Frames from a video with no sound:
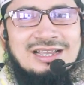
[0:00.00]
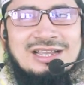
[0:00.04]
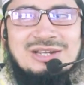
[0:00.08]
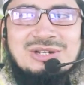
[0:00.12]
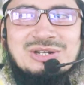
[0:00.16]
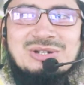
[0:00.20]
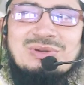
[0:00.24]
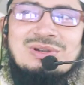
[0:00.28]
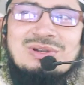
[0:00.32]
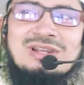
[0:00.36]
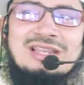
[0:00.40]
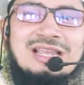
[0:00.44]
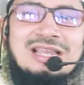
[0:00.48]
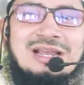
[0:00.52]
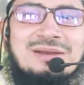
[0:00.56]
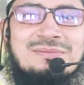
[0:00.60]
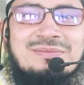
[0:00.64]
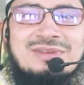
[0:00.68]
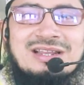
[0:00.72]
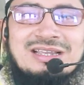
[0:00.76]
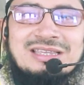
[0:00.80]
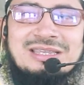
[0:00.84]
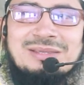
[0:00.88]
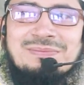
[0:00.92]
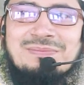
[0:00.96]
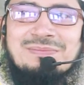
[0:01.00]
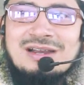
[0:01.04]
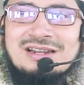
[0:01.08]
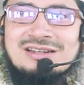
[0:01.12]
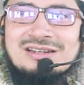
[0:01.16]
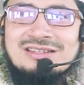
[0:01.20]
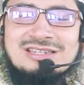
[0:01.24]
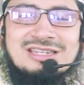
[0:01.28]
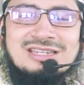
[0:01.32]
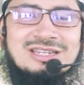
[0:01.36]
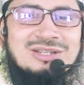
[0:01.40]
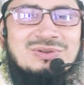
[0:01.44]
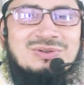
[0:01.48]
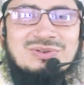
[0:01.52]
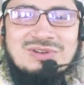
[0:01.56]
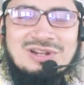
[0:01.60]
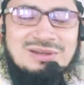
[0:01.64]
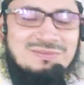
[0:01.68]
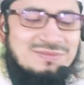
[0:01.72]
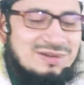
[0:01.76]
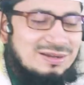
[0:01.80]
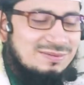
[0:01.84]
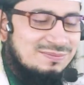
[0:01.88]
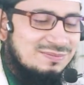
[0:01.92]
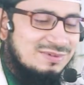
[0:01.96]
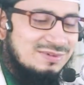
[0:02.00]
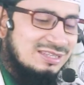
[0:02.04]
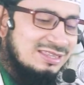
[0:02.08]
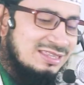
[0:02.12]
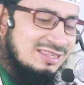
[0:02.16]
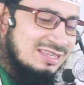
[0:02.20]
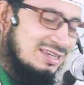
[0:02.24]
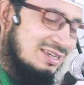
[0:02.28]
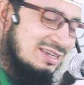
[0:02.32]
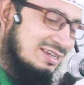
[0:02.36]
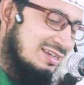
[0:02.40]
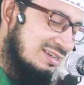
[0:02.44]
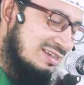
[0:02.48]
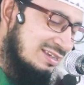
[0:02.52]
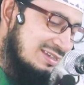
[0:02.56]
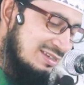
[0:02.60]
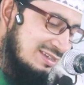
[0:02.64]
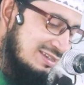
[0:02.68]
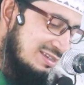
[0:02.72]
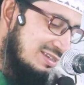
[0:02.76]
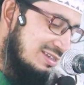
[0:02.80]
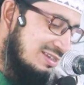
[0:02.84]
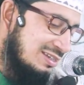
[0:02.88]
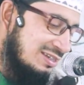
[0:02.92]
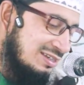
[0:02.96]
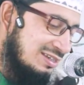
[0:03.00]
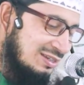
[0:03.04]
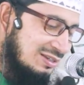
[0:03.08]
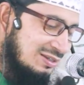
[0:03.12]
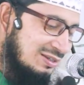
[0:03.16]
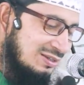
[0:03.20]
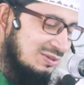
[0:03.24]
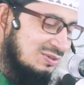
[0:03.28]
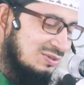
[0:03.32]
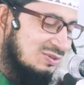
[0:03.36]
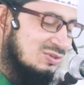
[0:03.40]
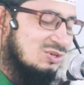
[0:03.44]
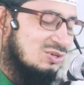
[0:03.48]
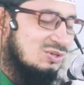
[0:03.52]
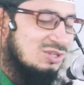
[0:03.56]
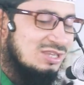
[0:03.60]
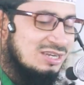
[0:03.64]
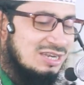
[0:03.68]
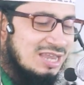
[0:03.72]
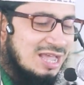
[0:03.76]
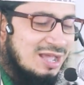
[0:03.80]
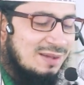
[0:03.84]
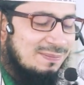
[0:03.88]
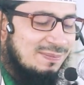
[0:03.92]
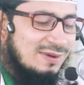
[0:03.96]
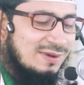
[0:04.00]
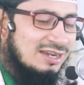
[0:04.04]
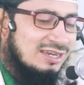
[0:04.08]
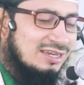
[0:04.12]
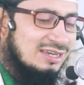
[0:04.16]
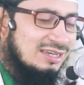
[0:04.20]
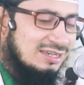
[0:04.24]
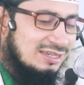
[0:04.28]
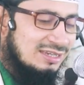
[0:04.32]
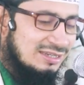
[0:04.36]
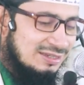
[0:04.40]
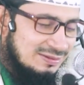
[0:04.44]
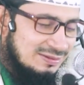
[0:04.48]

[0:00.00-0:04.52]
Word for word: আসলে আমরা কি পারছি গোনা মাপ নিতে যদি না পারি